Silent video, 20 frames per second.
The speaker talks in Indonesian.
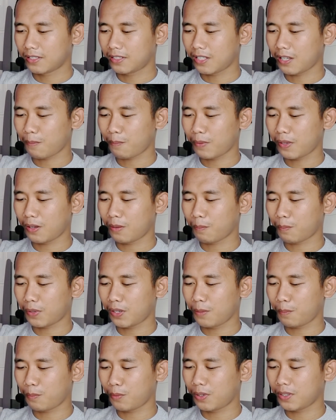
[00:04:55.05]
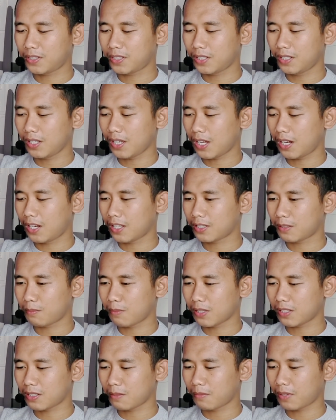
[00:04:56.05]
Siapa yang penipu di sini ada
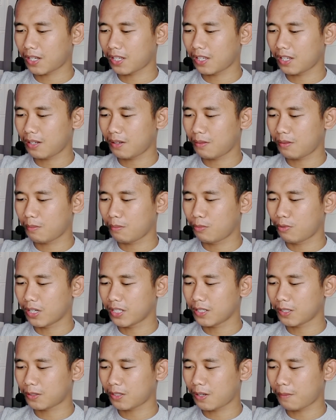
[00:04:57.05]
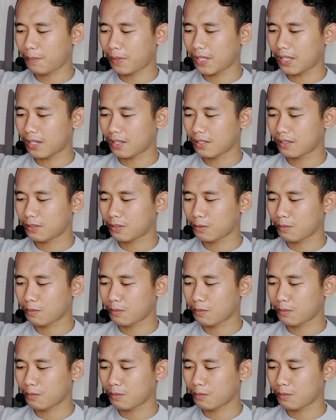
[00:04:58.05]
semacam kayak buaya atau apa ya?